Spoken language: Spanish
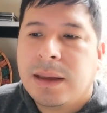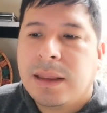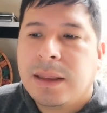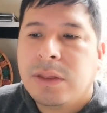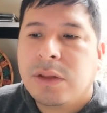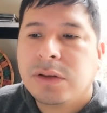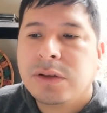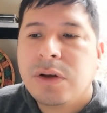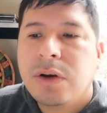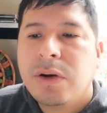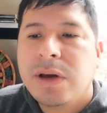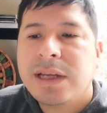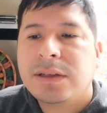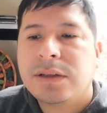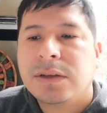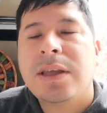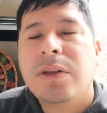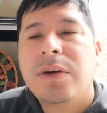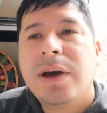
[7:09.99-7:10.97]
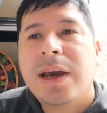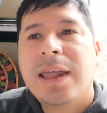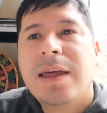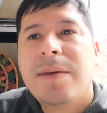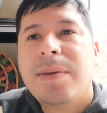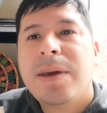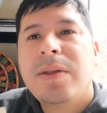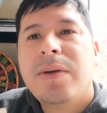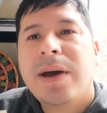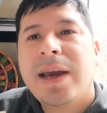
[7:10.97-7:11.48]
No solo eso, sino que
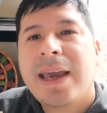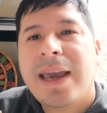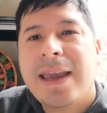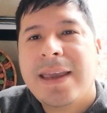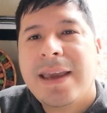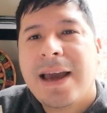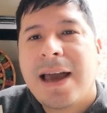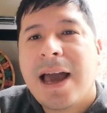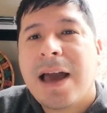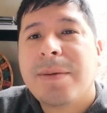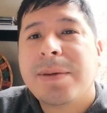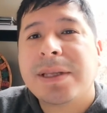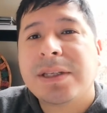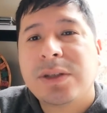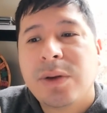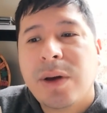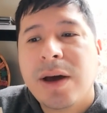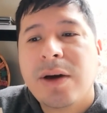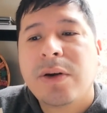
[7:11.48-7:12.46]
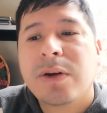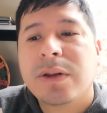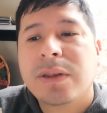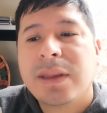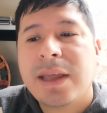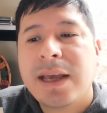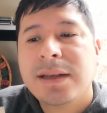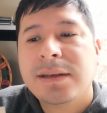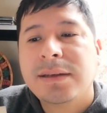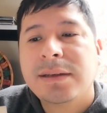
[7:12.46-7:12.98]
debido a que ella avisó a
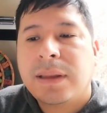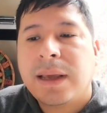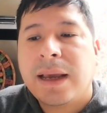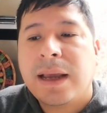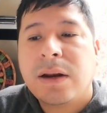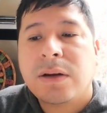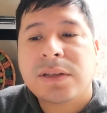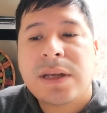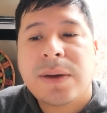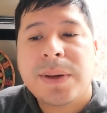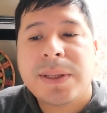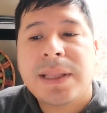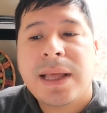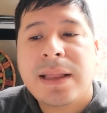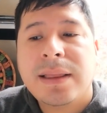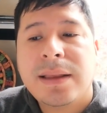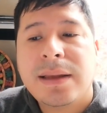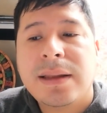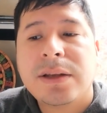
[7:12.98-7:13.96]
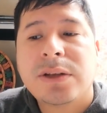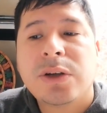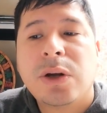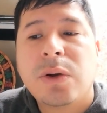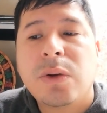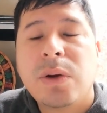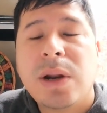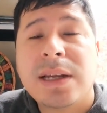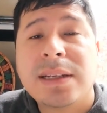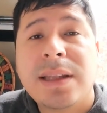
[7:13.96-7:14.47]
Cortés de que los habitantes de
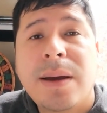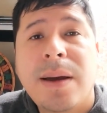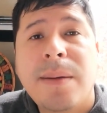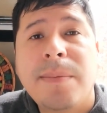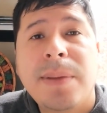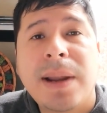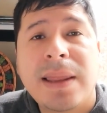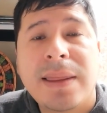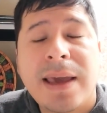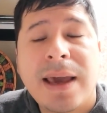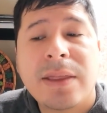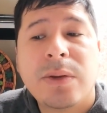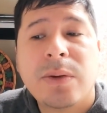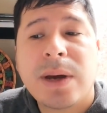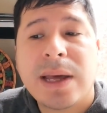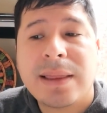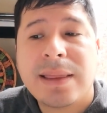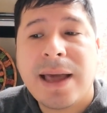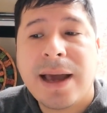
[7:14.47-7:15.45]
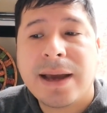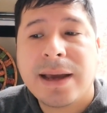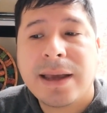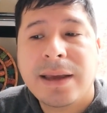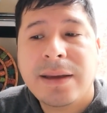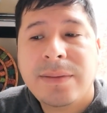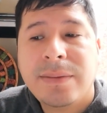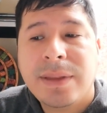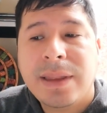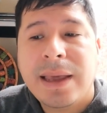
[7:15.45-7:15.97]
Cholula estaban planeando un
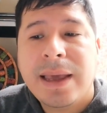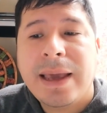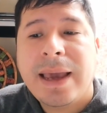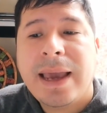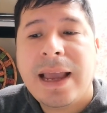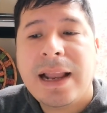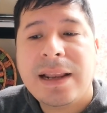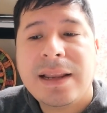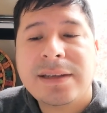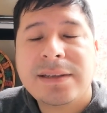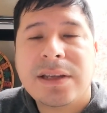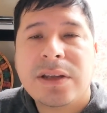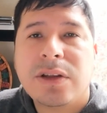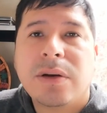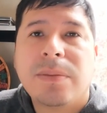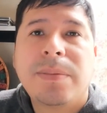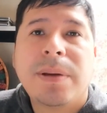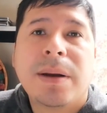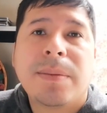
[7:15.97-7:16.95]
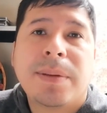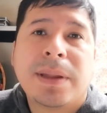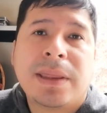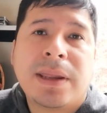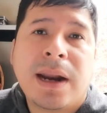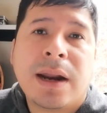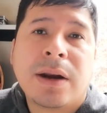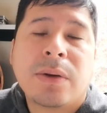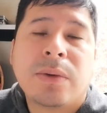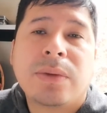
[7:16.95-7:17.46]
ataque, él decidió
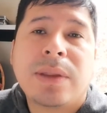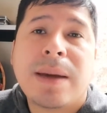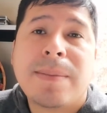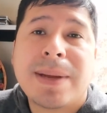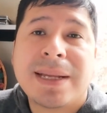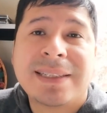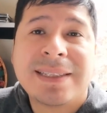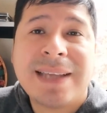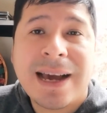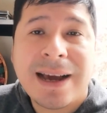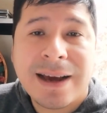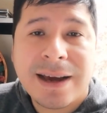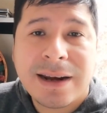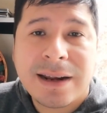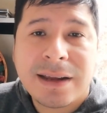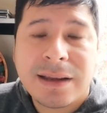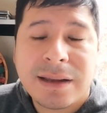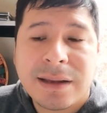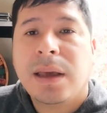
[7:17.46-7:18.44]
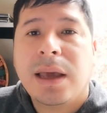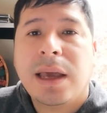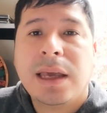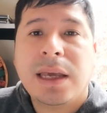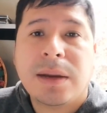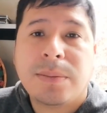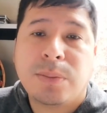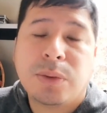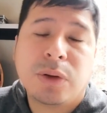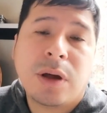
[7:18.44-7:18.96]
perpetrar una masacre.
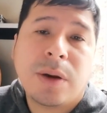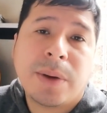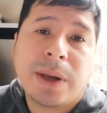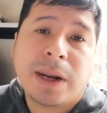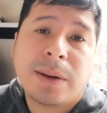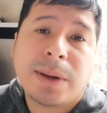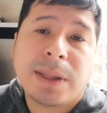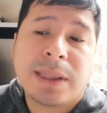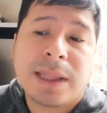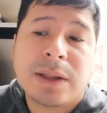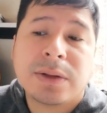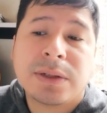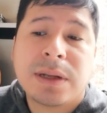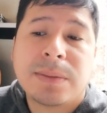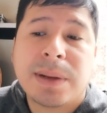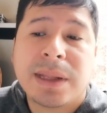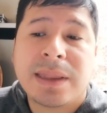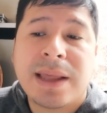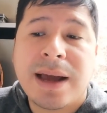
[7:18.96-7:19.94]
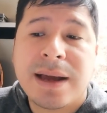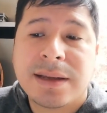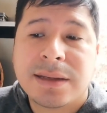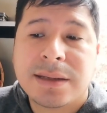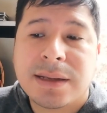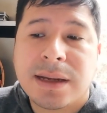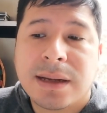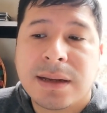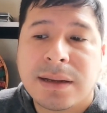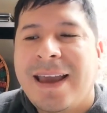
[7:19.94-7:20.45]
Ella pudo haber evitado esa
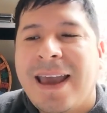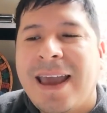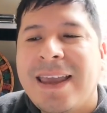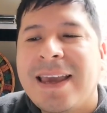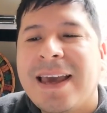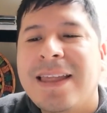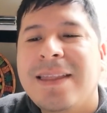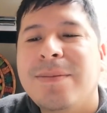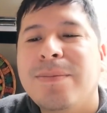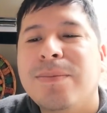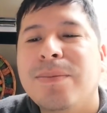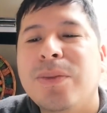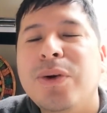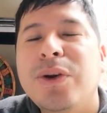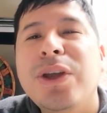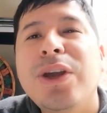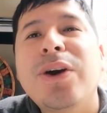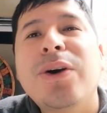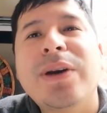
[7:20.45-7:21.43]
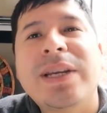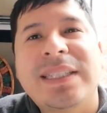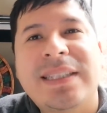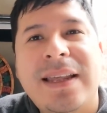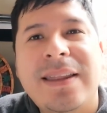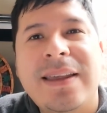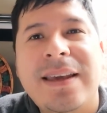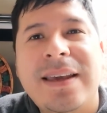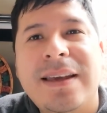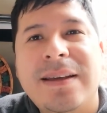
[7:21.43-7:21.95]
matanza. Ella murió ese
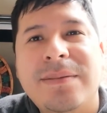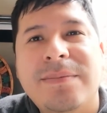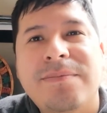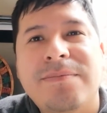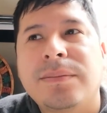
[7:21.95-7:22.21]
día.